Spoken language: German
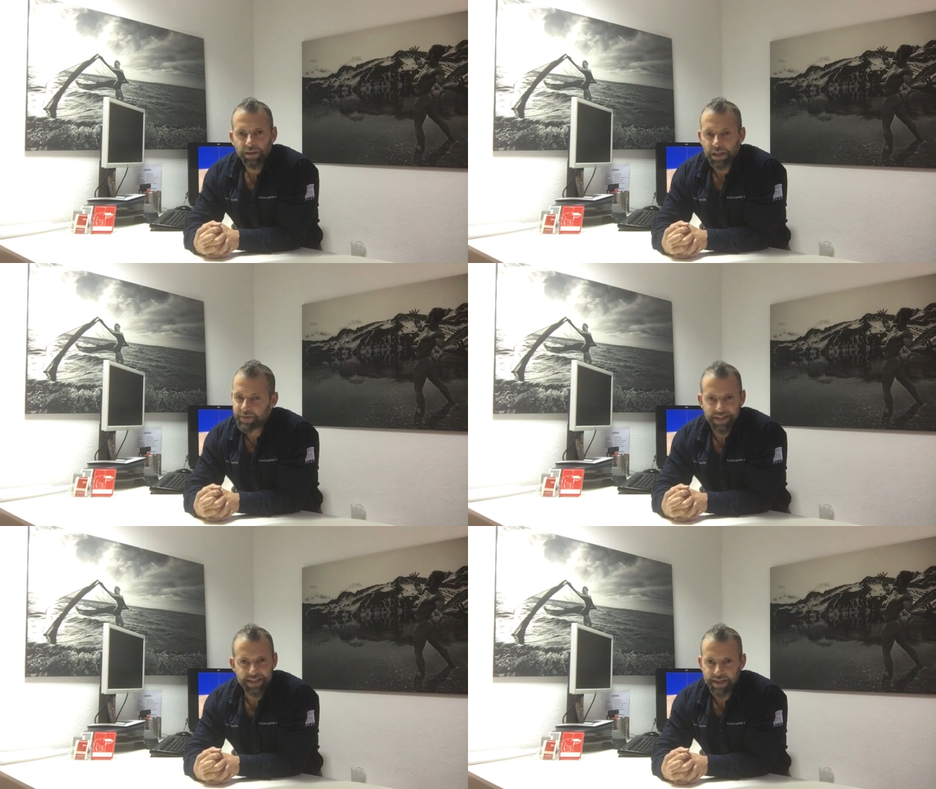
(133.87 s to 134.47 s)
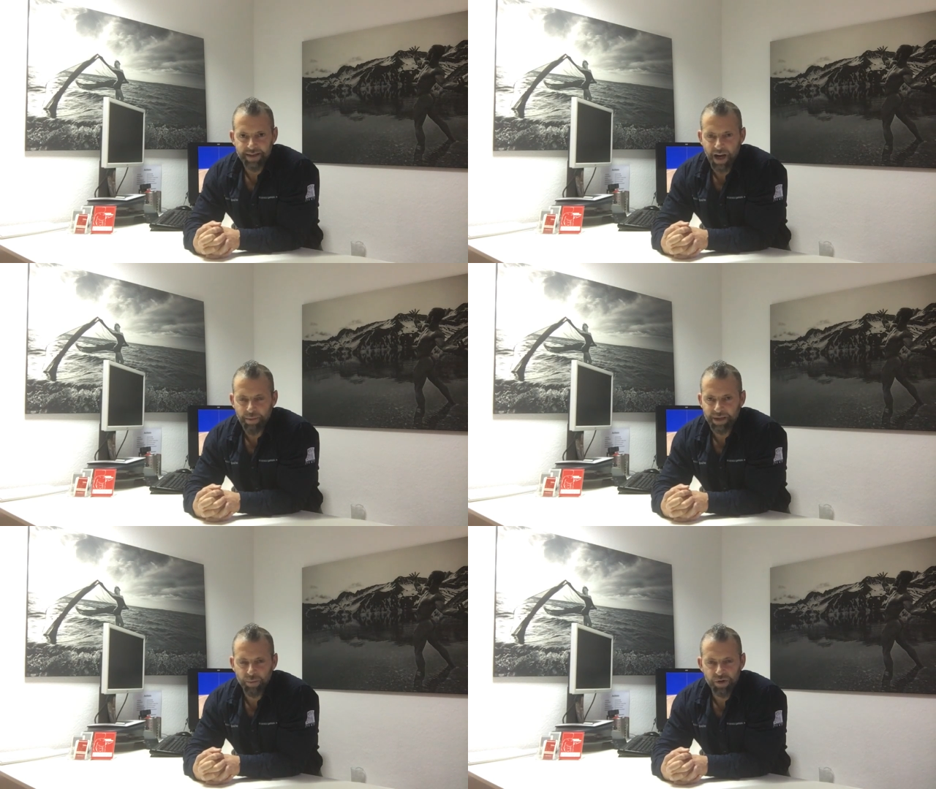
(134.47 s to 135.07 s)
Das wisst ihr
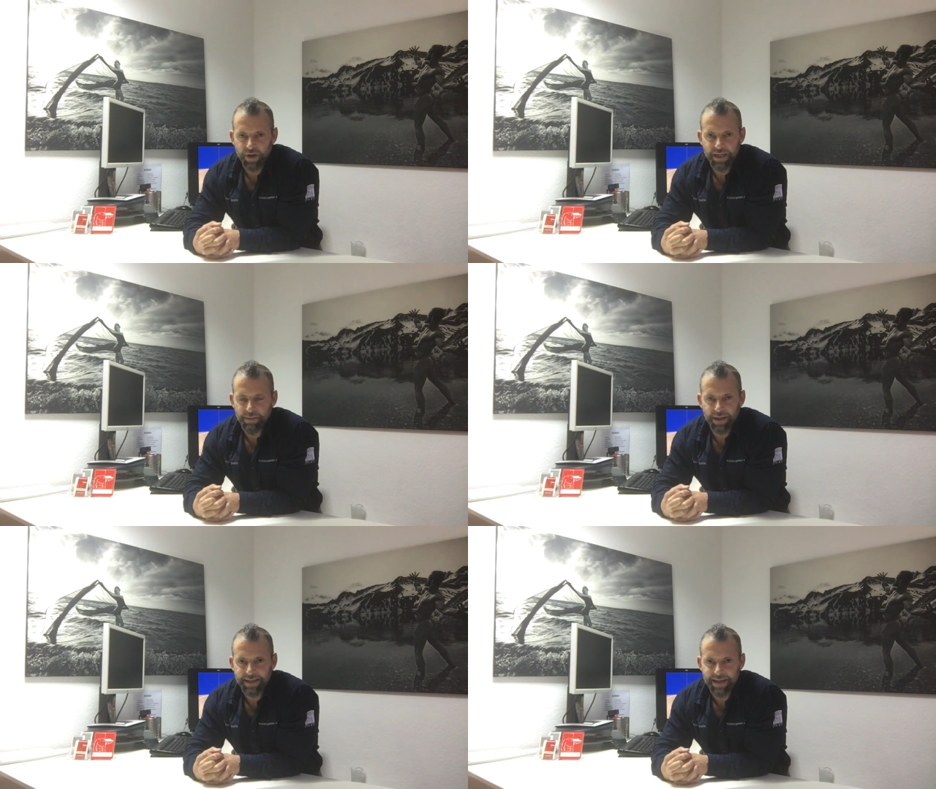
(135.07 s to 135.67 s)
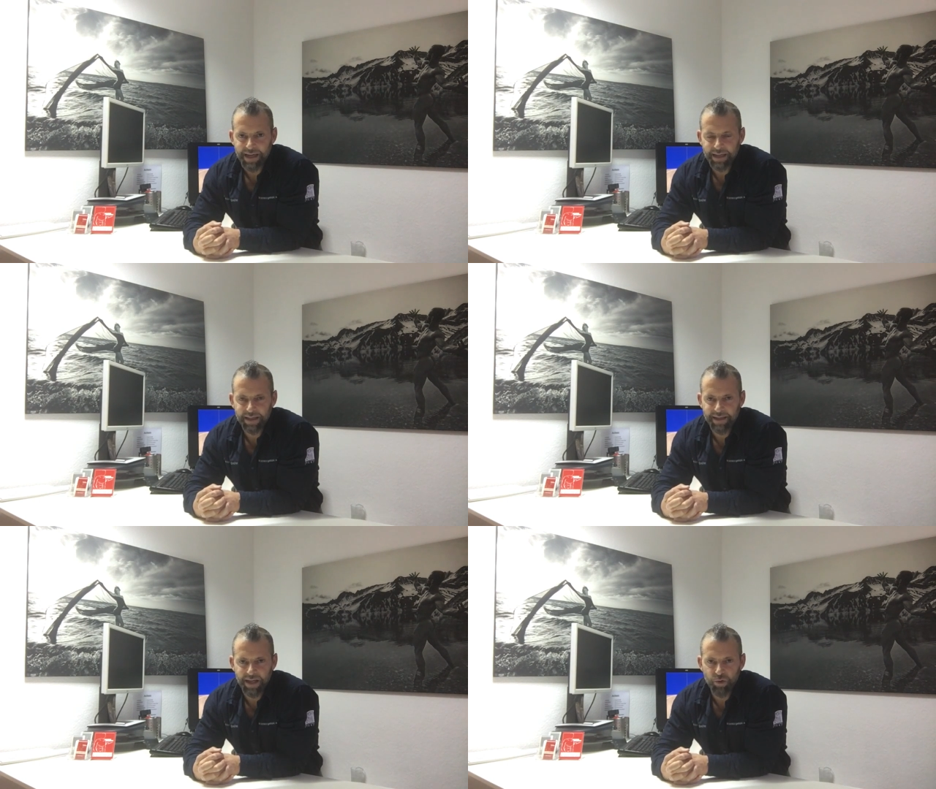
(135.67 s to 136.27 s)
selber, das muss euch niemand sagen.
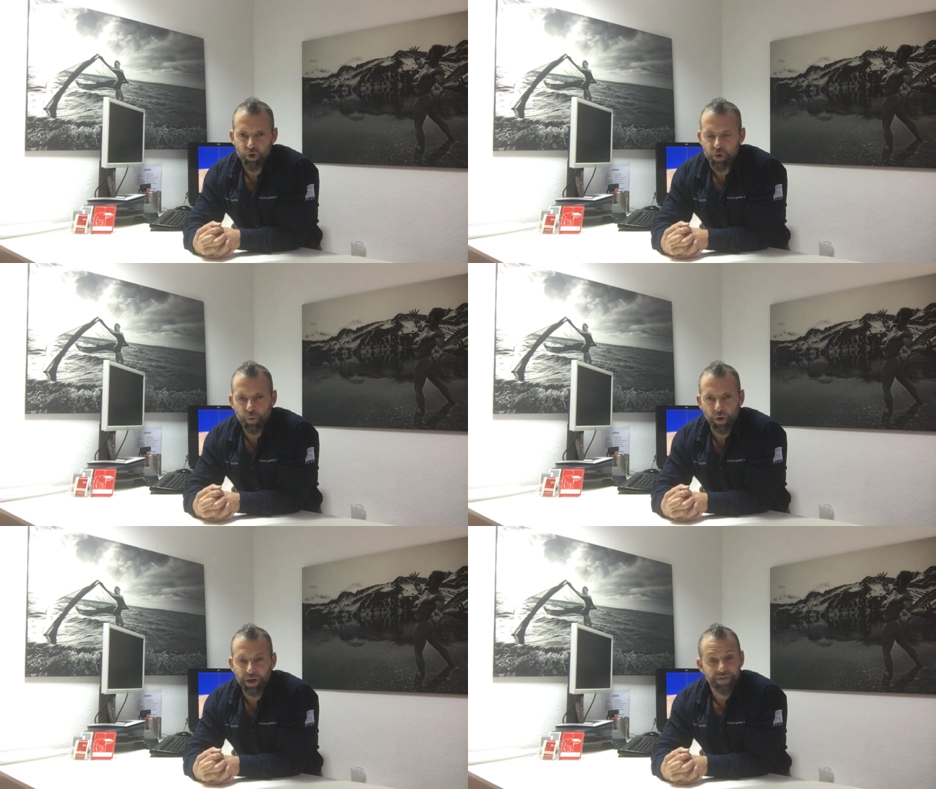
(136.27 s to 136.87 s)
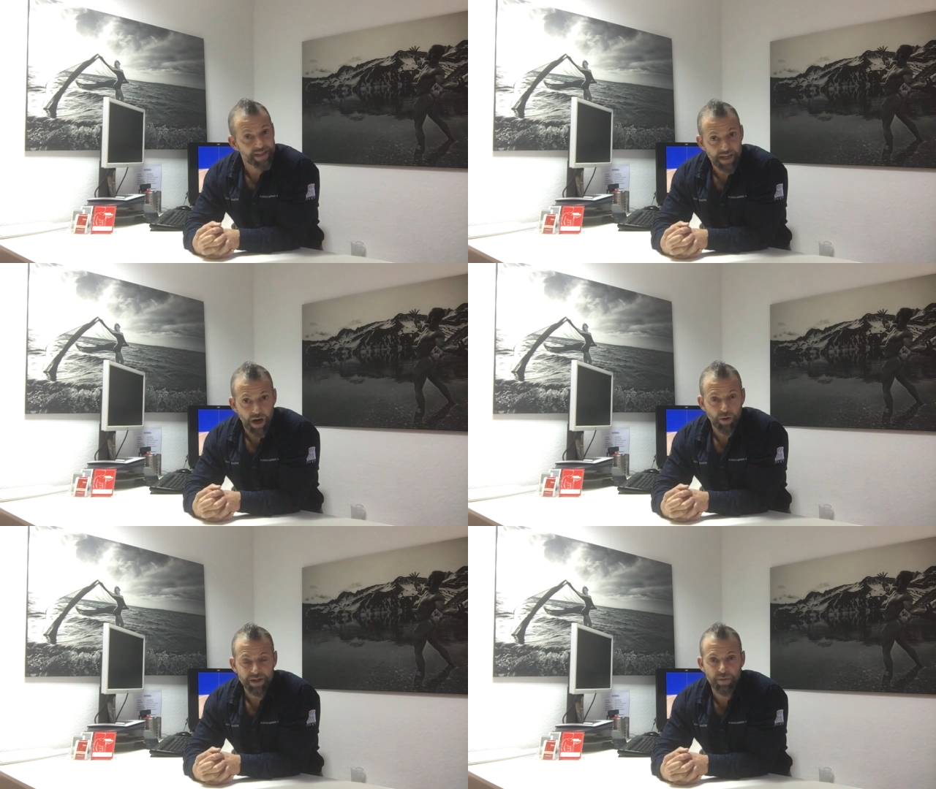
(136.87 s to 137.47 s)
Ihr seid unsportlich, wisst
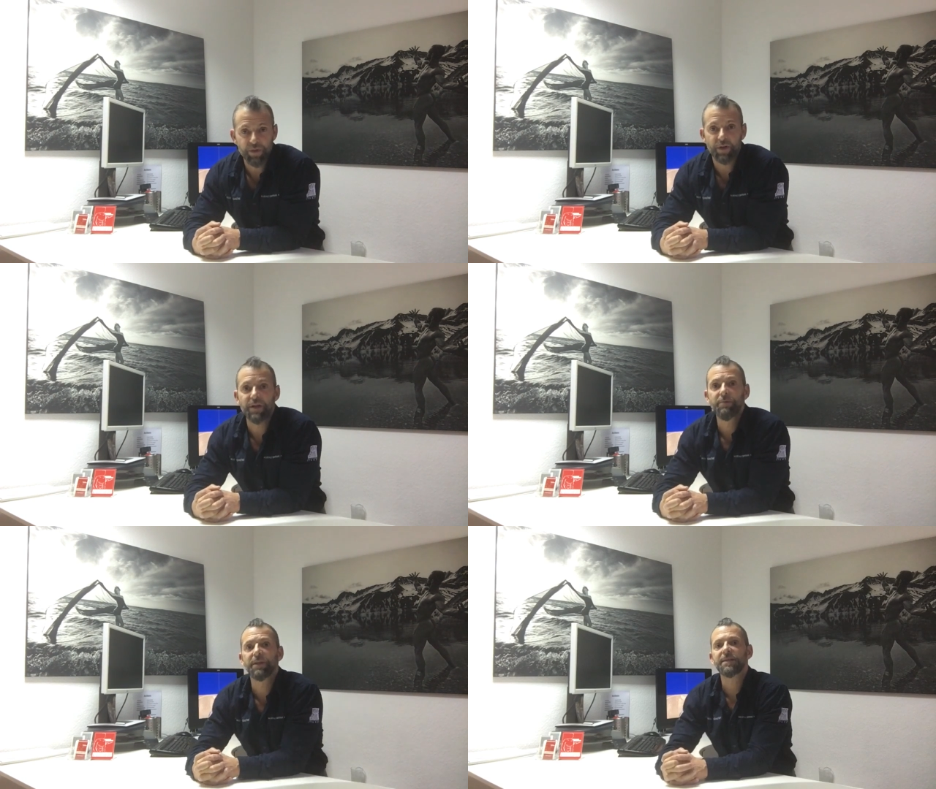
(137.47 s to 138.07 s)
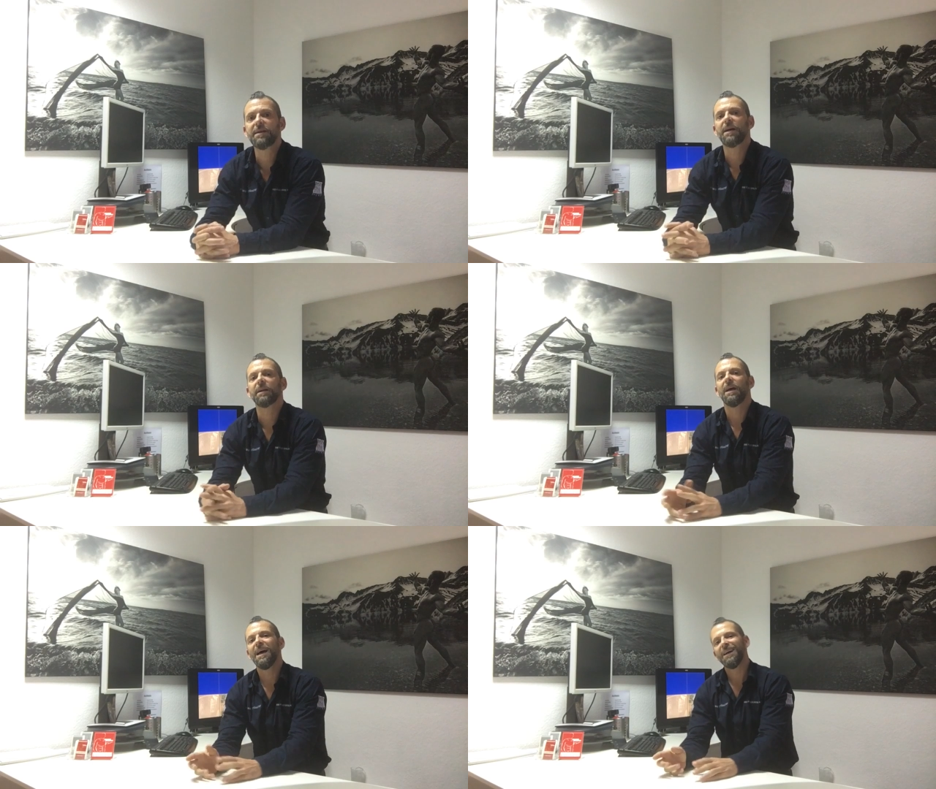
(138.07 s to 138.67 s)
ihr auch selber, das muss euch niemand
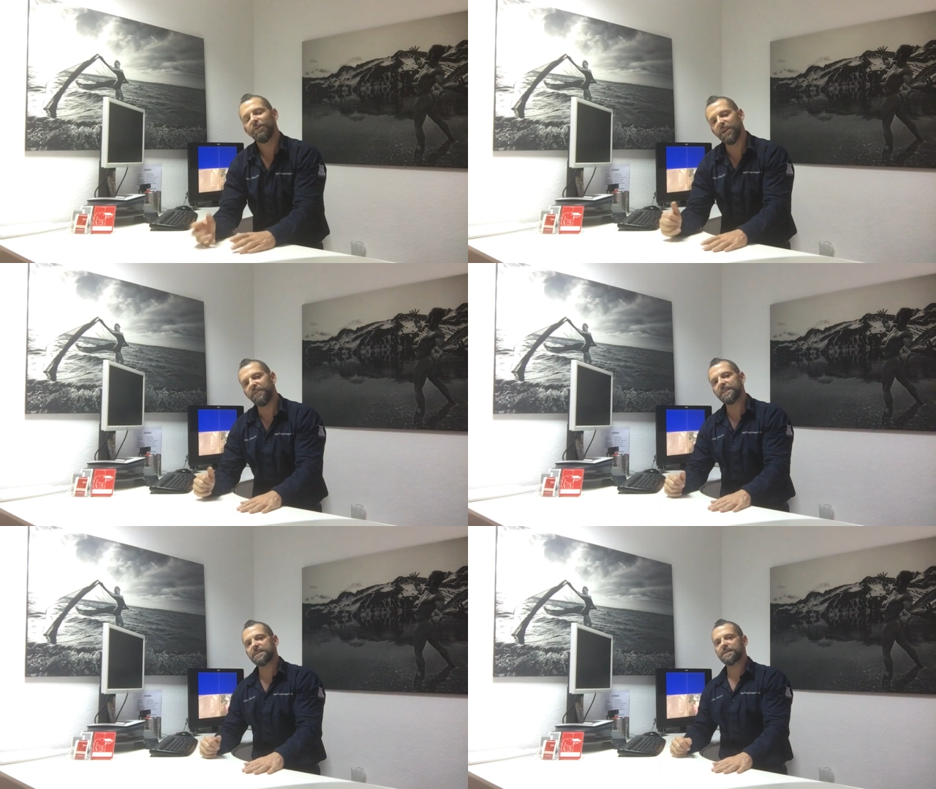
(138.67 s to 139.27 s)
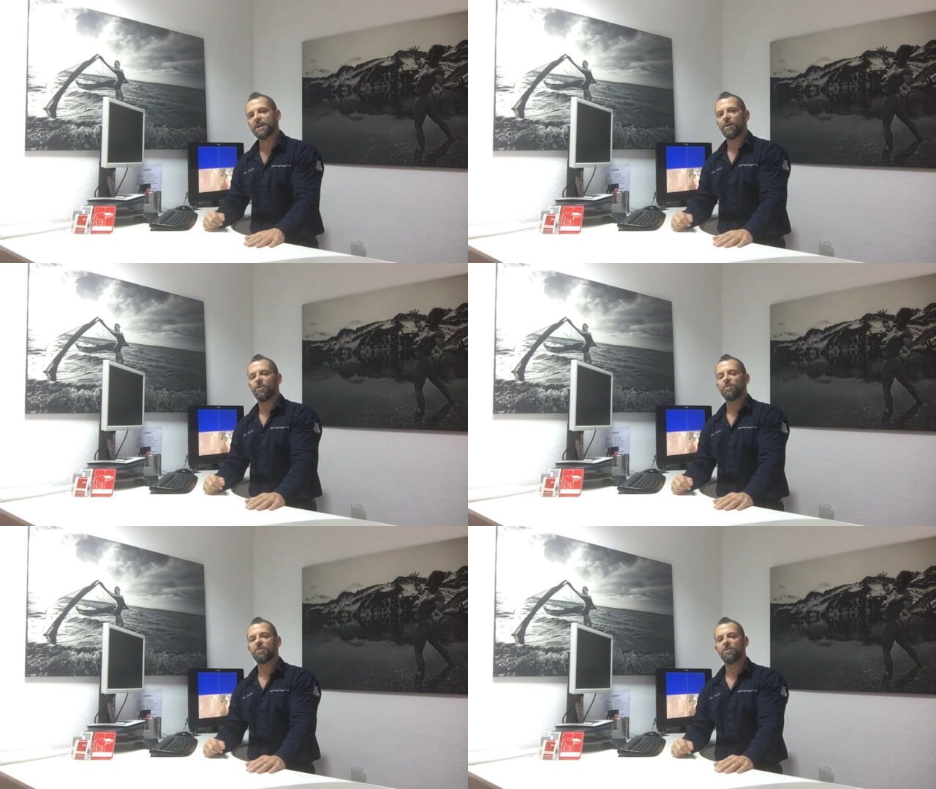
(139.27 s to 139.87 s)
sagen. Und ihr wisst es
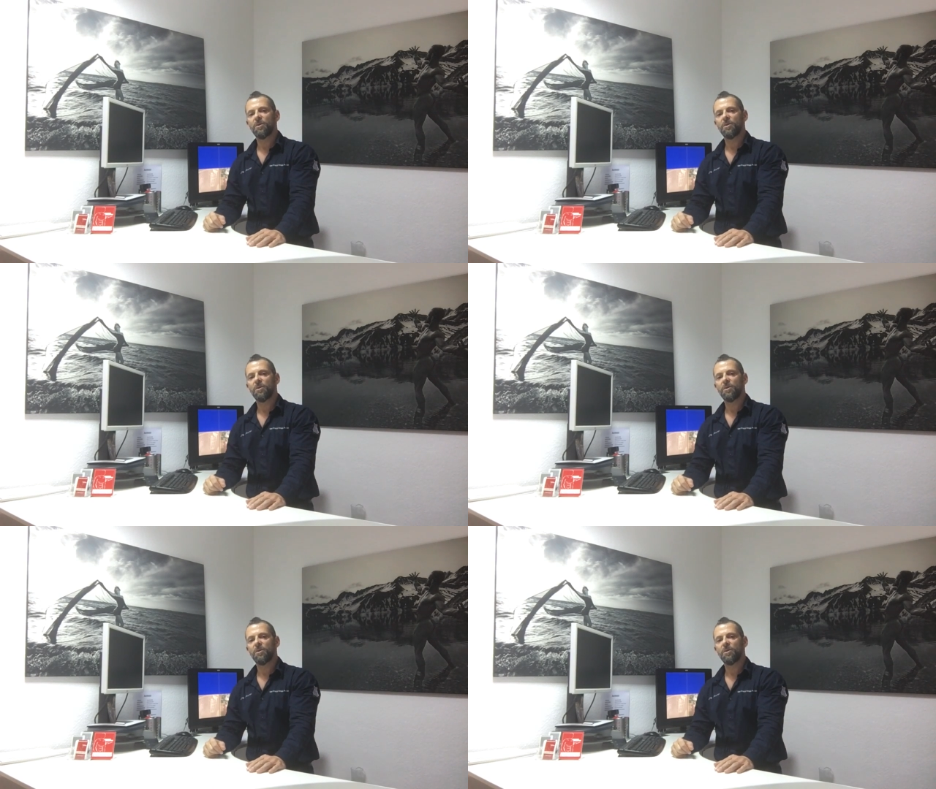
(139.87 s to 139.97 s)
auch.